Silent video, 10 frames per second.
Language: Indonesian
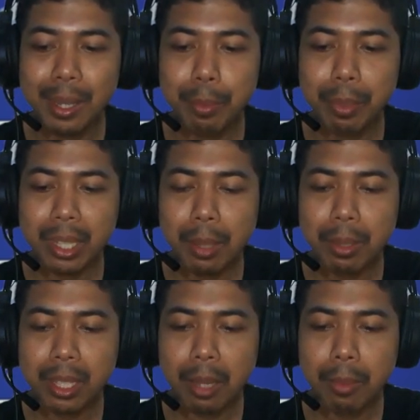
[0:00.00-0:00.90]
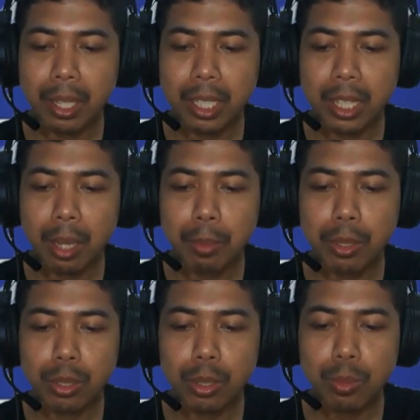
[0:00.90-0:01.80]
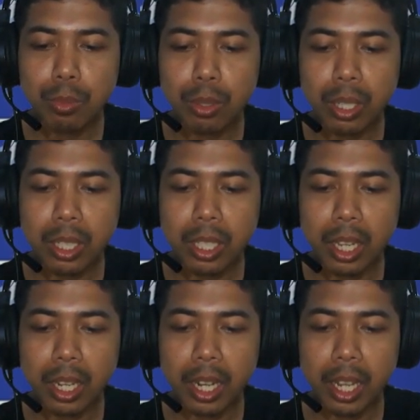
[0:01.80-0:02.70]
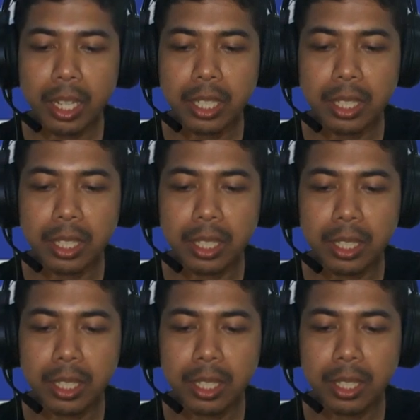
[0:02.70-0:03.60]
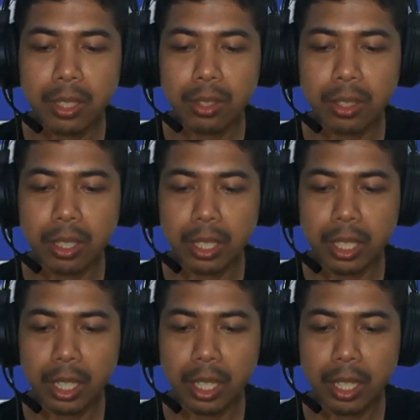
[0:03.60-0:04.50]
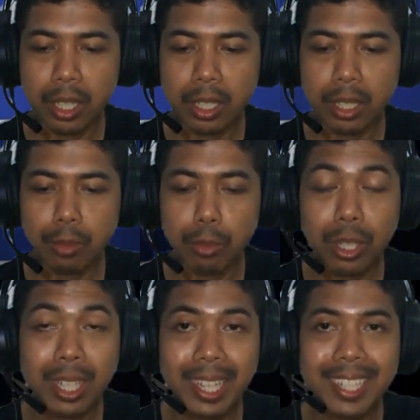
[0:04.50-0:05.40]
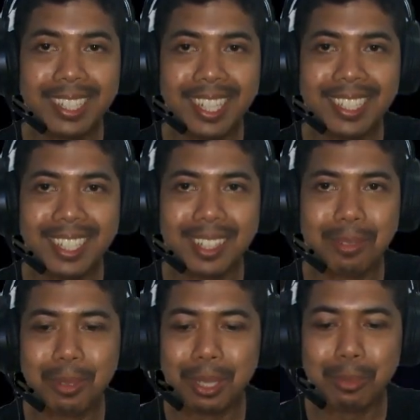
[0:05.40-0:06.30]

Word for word: Pertama-tama kita menunggu murid yang lain. Oke, ya, murid yang ingin jajan, bukan